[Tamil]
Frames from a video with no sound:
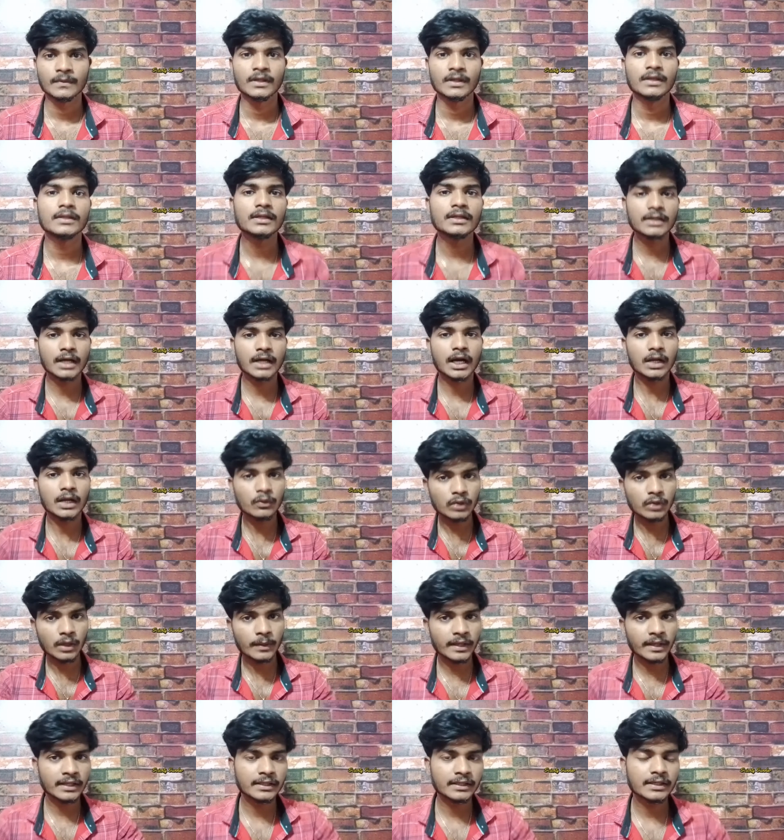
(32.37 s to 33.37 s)
இந்த கடவுள்
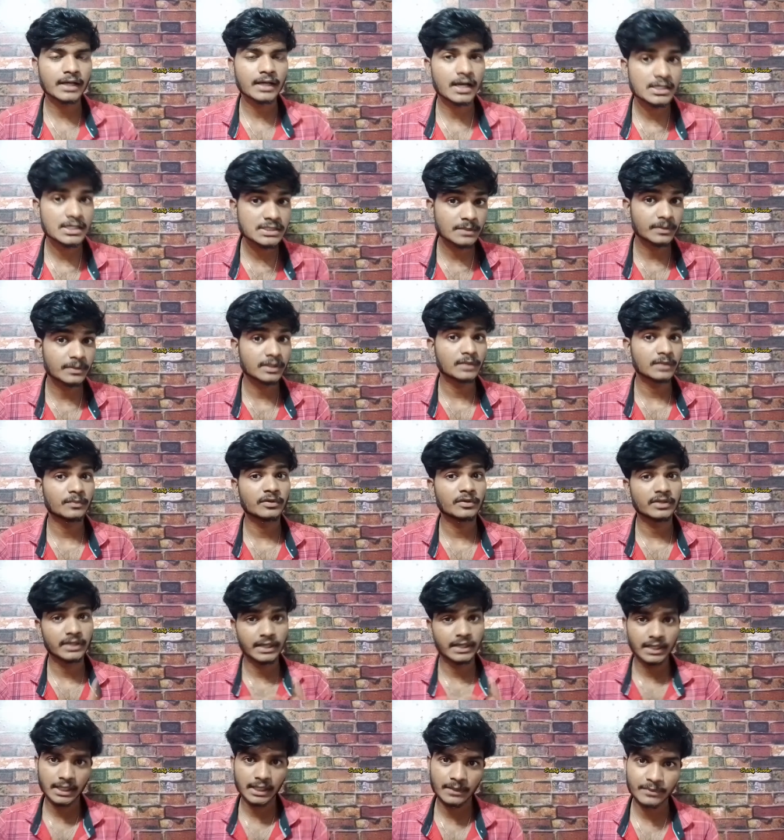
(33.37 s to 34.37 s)
அப்படிங்கிற கான்செப்ட் தான்
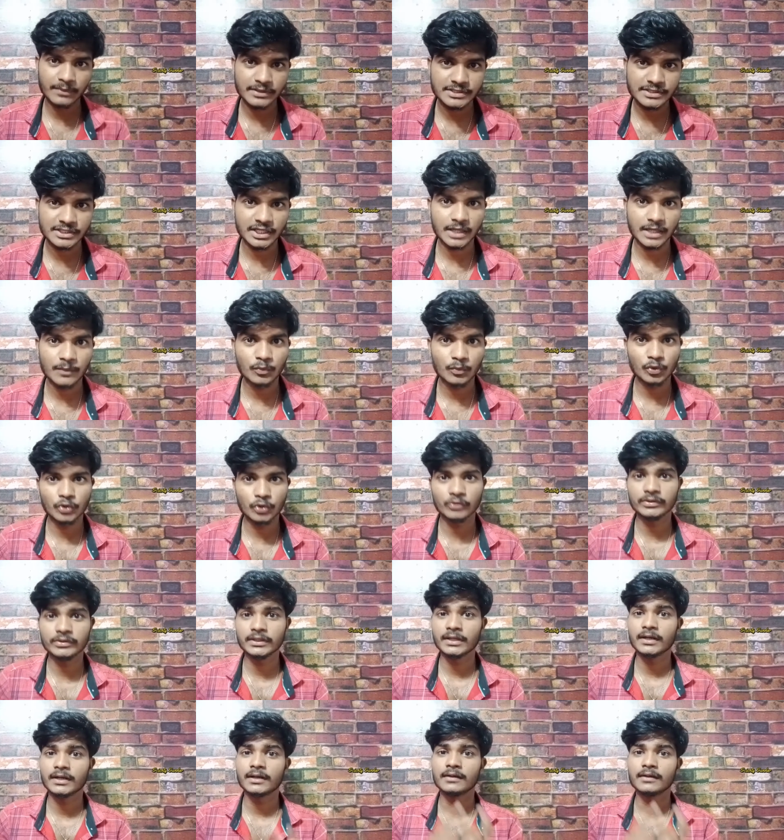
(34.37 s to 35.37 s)
நம்ம ரெண்டாக பிரிச்சுக்கலாம் ஒன்று
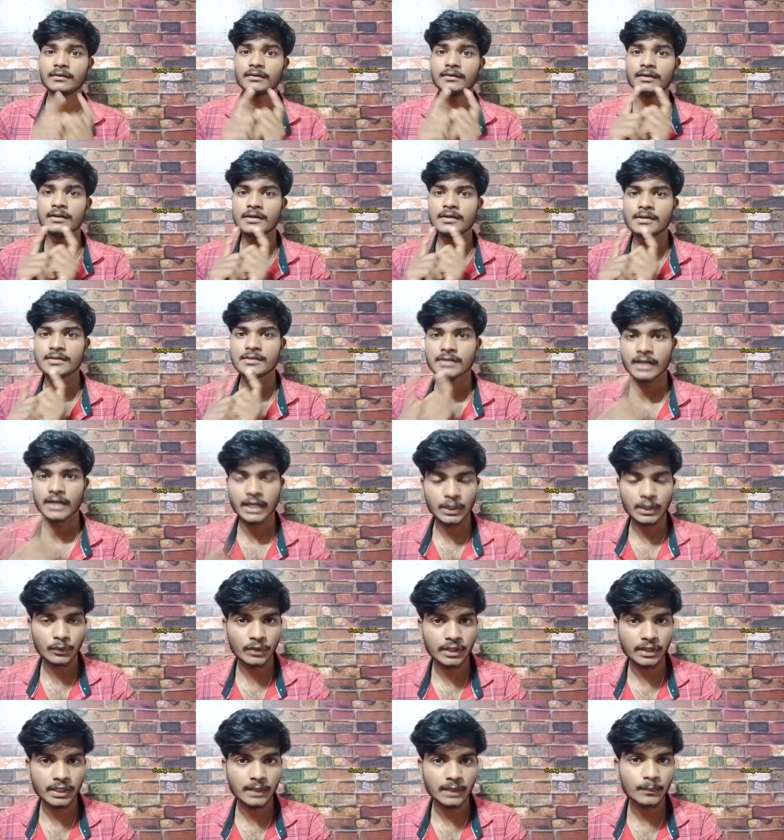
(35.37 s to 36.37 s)
வந்து என்னென்னா
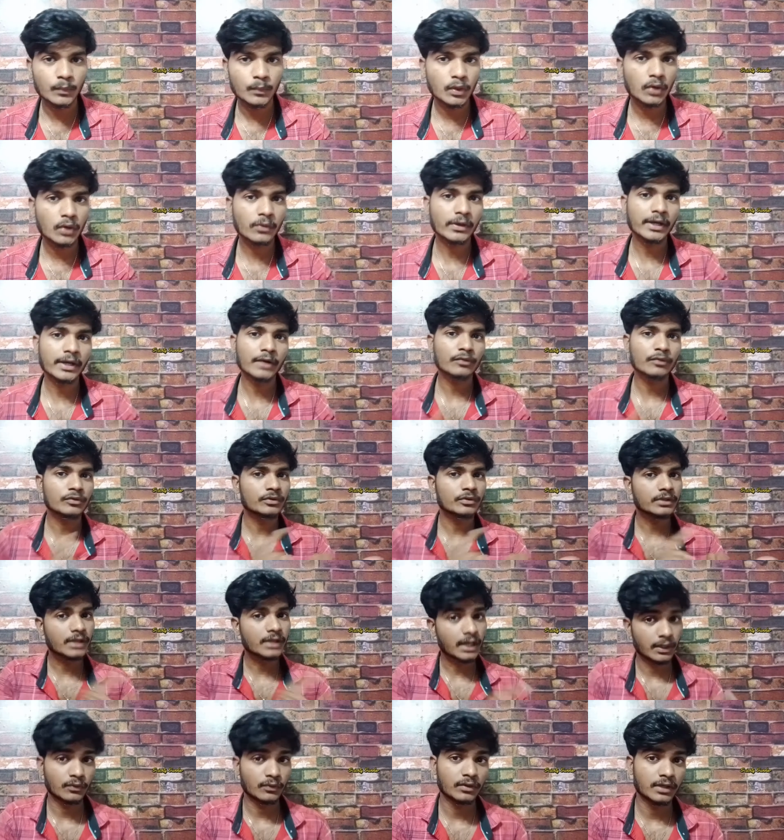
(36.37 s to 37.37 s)
கடவுளை நம்புகிறவங்க இன்னொன்று
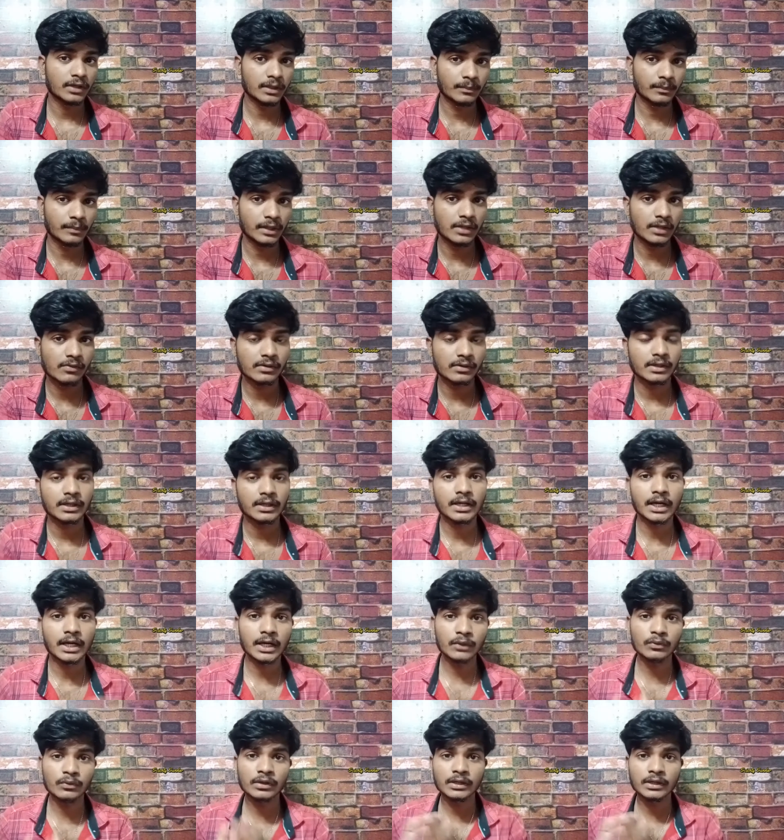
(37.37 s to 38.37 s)
வந்து கடவுளை நம்பாதவங்க
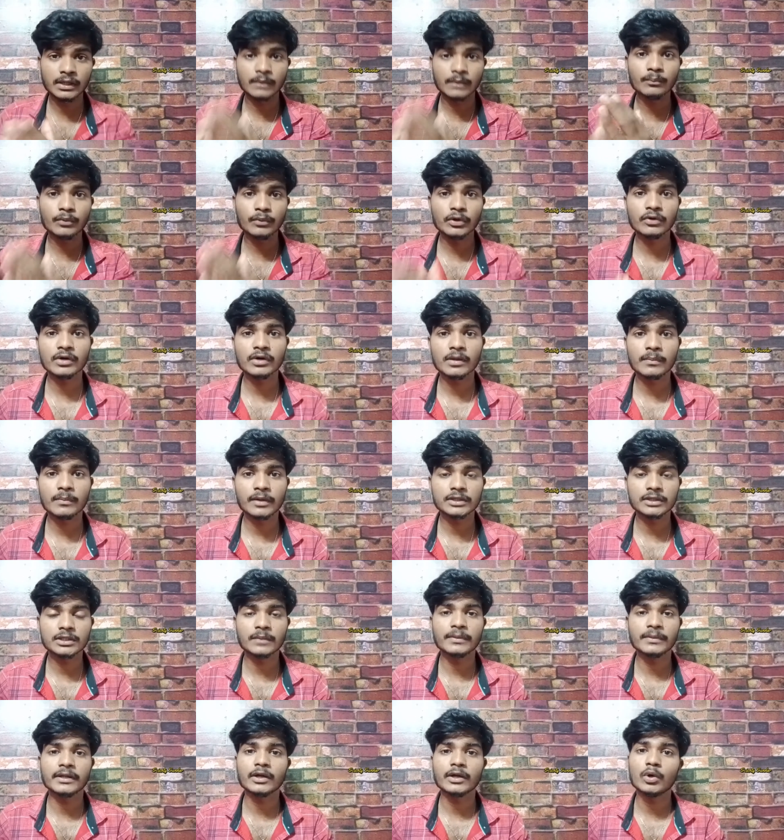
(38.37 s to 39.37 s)
கடவுளை நம்புகிறவங்க
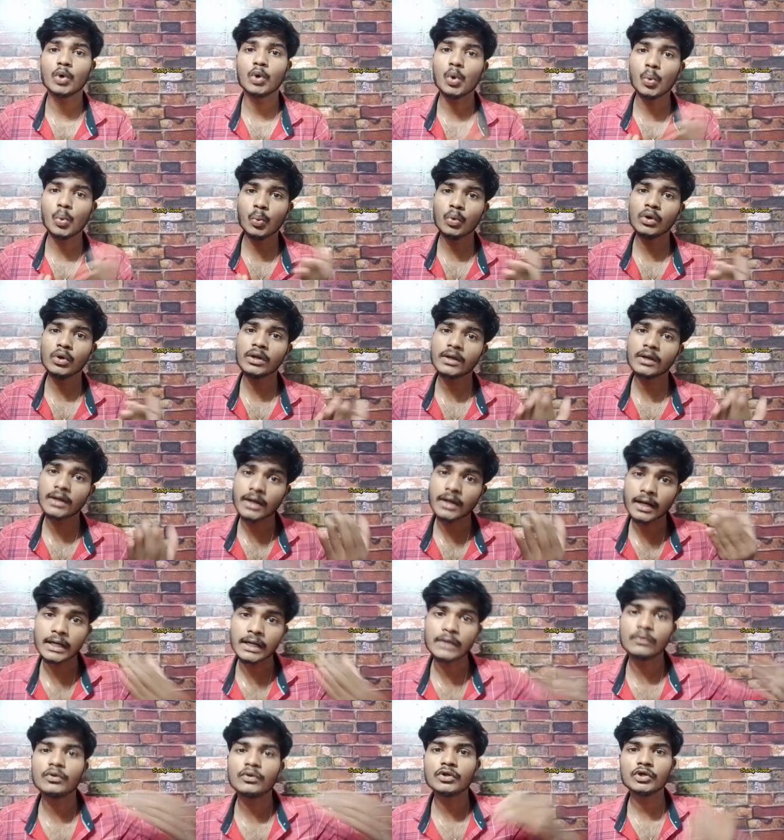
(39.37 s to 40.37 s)
பார்த்தோம் அப்படின்னா ஒவ்வொரு
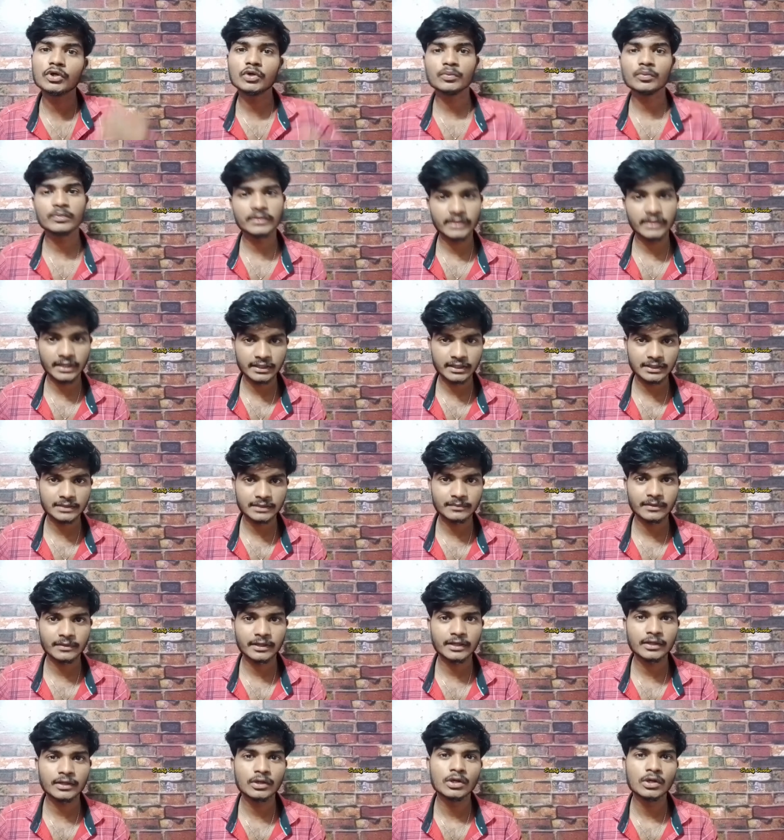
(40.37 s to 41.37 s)
கடவுளுக்கும் ஏற்ற
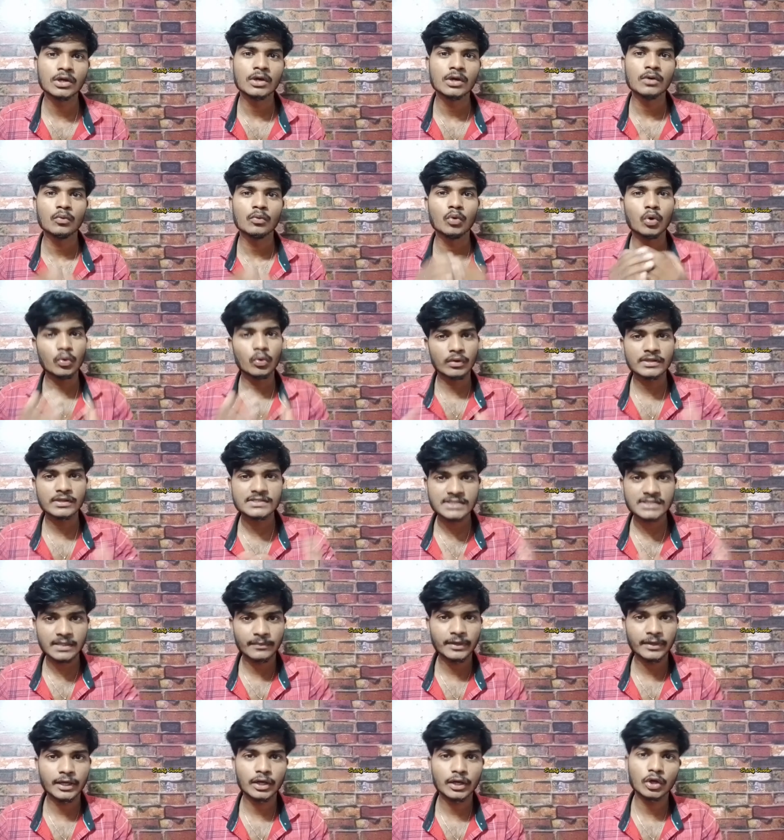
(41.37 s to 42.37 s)
மாதிரி ஒவ்வொரு
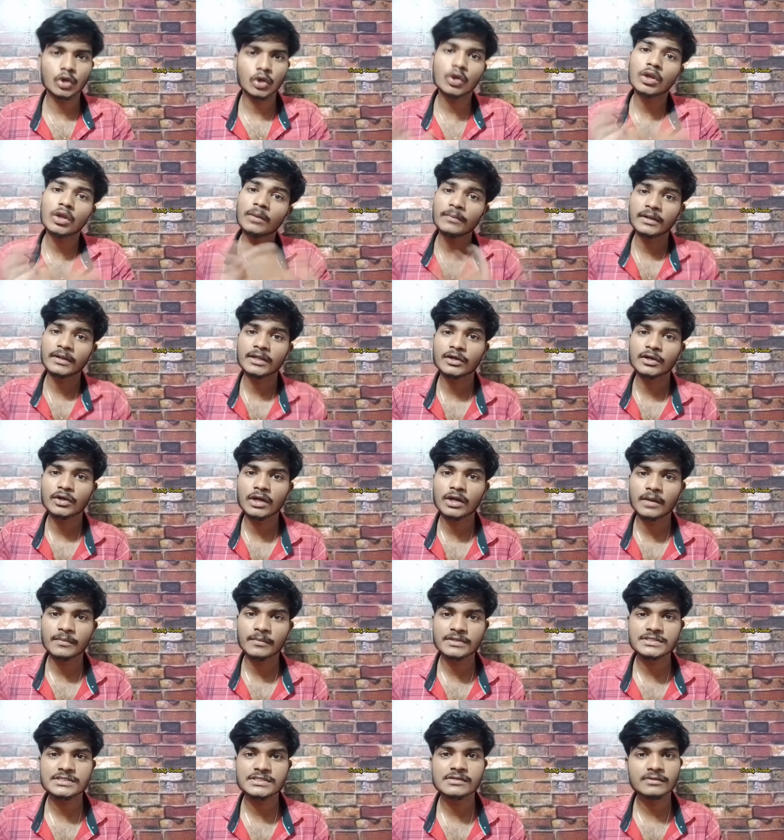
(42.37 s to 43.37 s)
சமயங்களோ இல்லை மதங்களோ
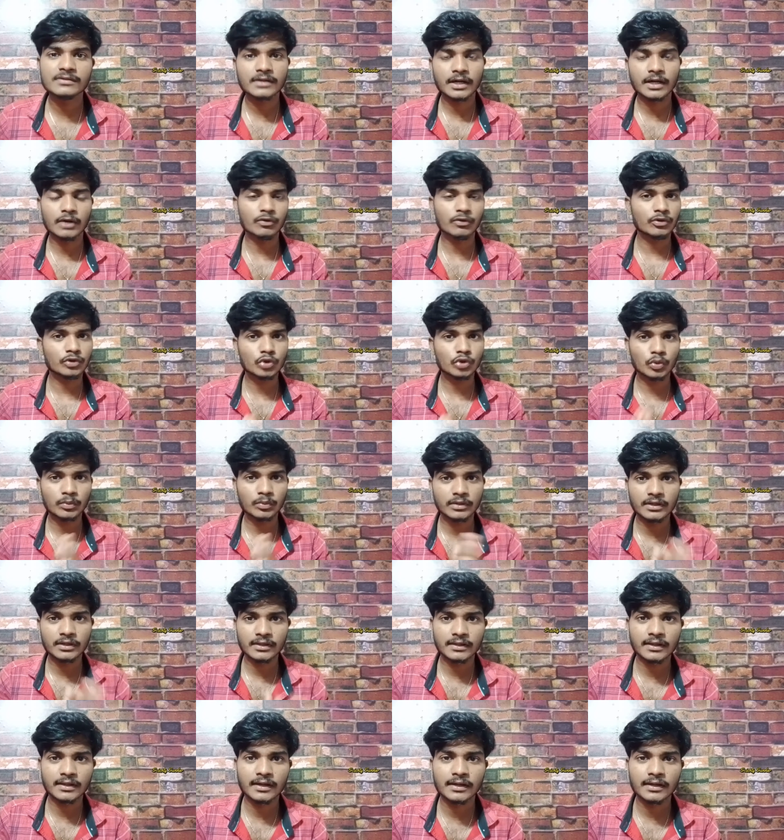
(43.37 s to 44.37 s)
அமைச்சு அந்த கடவுளை
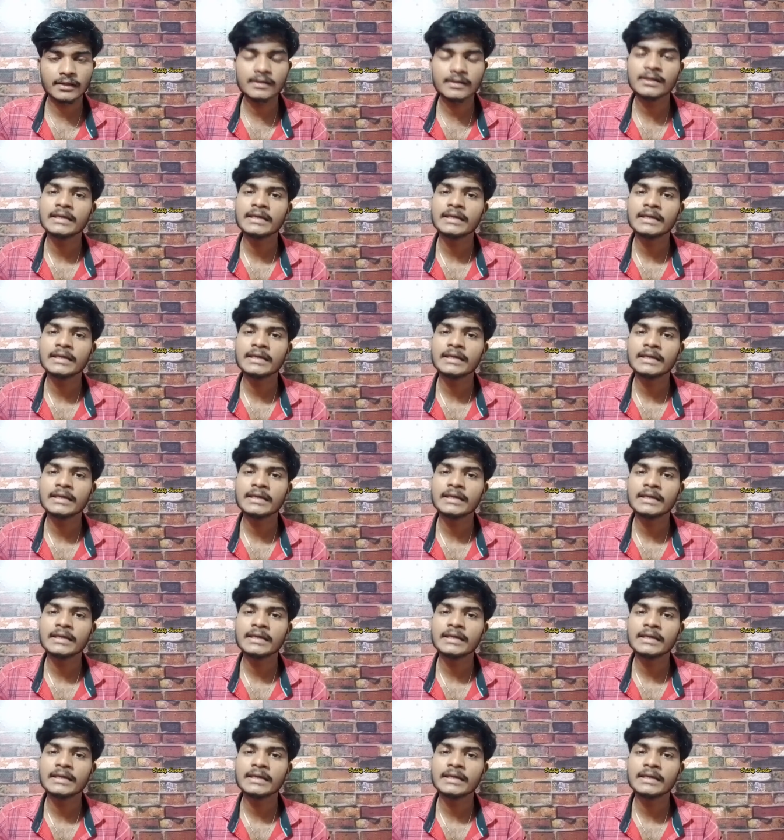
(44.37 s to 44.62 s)
கும்பிட்டு இருந்தாங்க